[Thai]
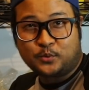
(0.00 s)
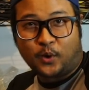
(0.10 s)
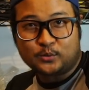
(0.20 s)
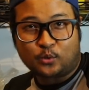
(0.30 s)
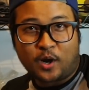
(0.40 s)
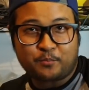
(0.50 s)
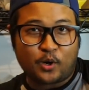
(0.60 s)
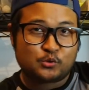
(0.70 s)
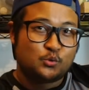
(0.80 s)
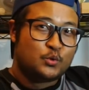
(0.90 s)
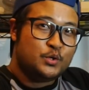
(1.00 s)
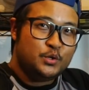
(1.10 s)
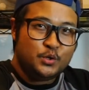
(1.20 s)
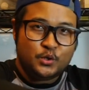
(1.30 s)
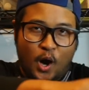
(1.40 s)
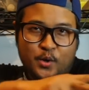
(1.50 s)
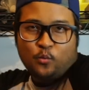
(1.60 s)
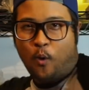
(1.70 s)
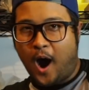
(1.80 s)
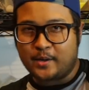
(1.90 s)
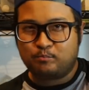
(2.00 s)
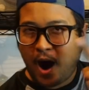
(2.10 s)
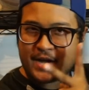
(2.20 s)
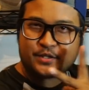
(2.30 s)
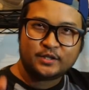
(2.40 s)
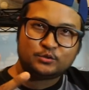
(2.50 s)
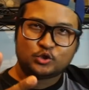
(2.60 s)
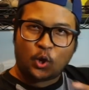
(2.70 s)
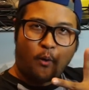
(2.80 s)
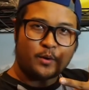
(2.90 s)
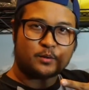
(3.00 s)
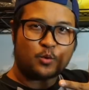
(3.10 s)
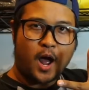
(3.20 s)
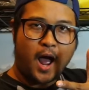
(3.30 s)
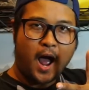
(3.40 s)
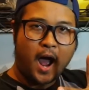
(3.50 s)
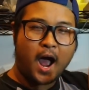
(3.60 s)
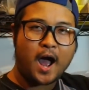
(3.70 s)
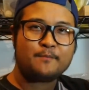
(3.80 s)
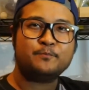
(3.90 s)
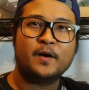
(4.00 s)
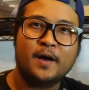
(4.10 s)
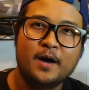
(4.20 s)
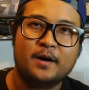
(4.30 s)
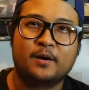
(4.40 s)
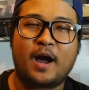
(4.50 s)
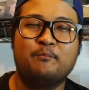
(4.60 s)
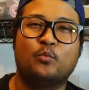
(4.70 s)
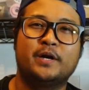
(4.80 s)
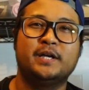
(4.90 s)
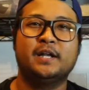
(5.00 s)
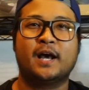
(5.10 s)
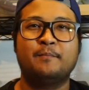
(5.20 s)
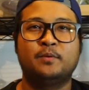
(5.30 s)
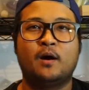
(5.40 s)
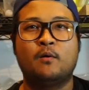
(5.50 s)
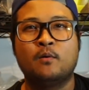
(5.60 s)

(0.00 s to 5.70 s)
ขอต้อนรับเข้าสู่ดีไอวายบายคิดโจนะครับนะครับ วันนี้นะครับเรา